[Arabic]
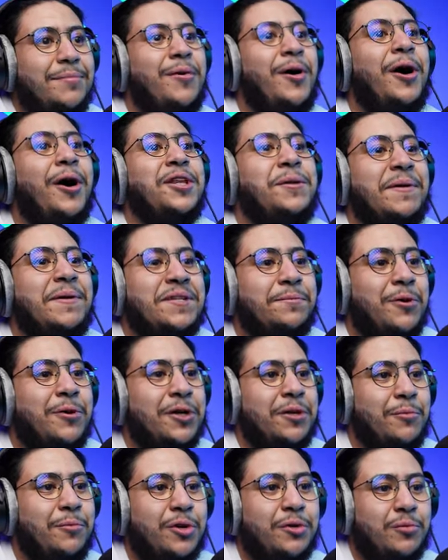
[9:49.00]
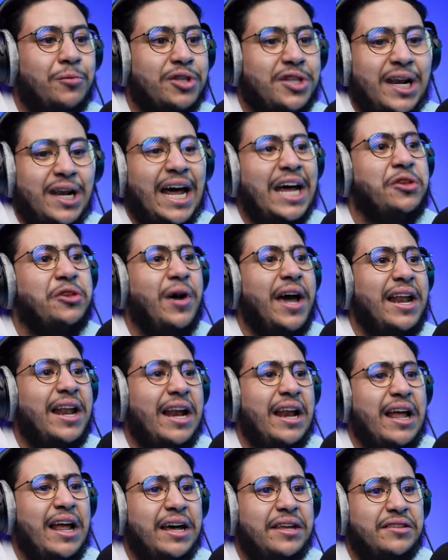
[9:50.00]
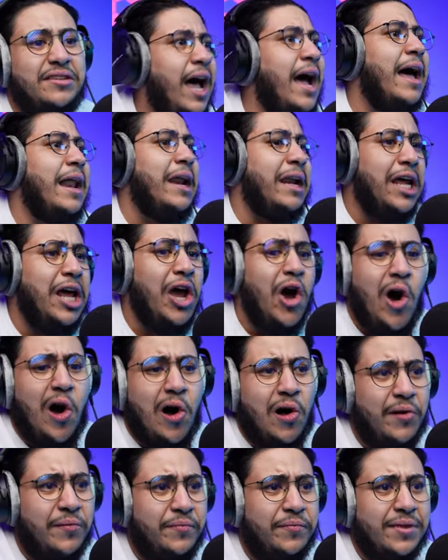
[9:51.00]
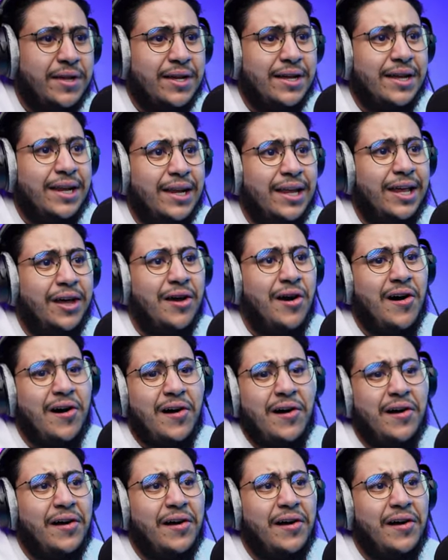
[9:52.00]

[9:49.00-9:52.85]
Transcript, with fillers: موت بس موت موت موت اللايت وين اللايت تعال ليو ليو